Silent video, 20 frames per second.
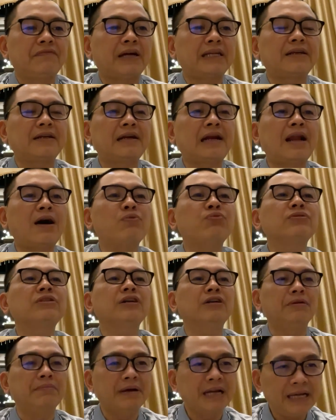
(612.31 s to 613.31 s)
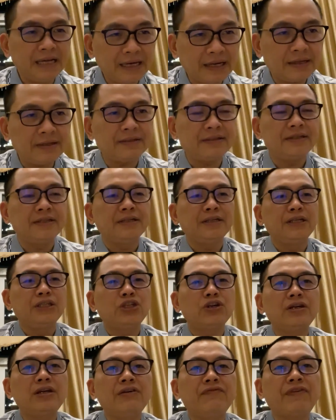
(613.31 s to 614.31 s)
và lòng từ bi đấy
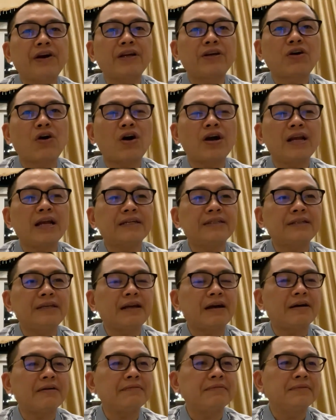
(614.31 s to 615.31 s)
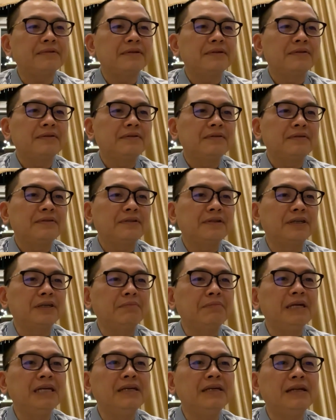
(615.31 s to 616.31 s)
cho đức phật gọi là gì ạ
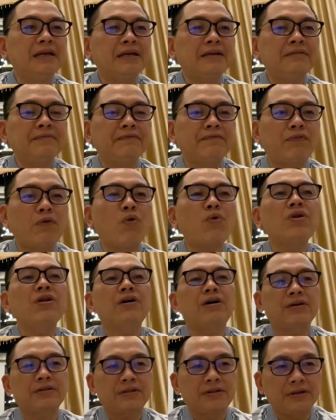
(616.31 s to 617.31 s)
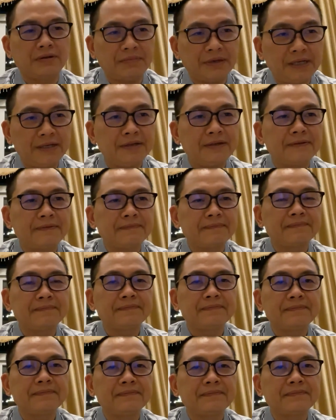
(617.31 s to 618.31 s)
từ bi đến vô lượng từ bi
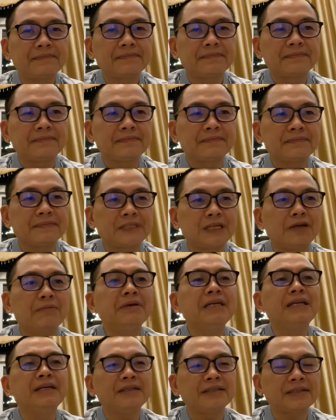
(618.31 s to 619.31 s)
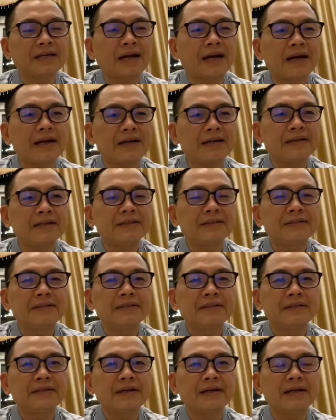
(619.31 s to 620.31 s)
từ bi hỷ xả
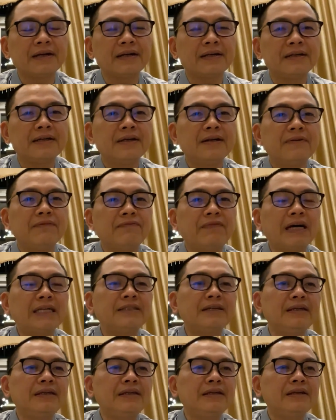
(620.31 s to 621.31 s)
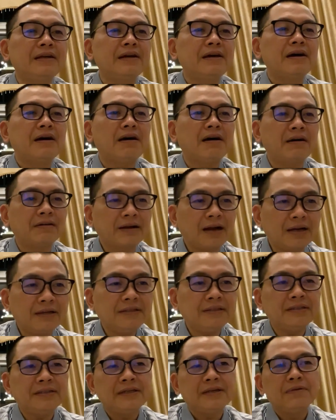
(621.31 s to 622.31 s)
à, vậy thì ở
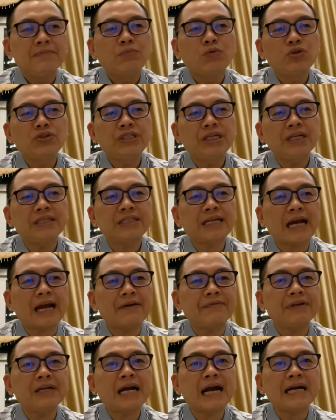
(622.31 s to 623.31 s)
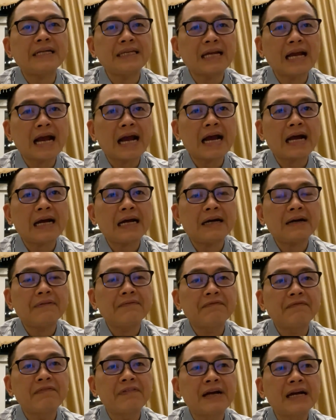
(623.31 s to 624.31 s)
đây muốn chia sẻ với cả nhà
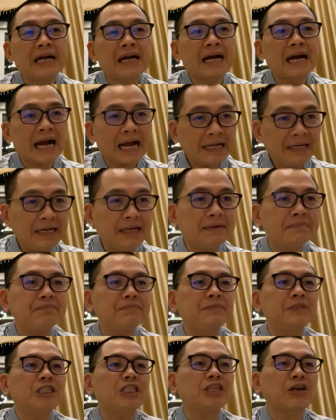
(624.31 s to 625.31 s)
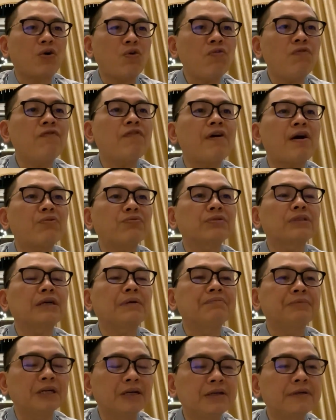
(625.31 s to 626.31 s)
về khái niệm sáu vòng
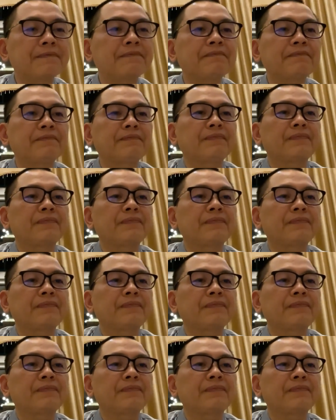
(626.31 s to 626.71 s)
tâm thức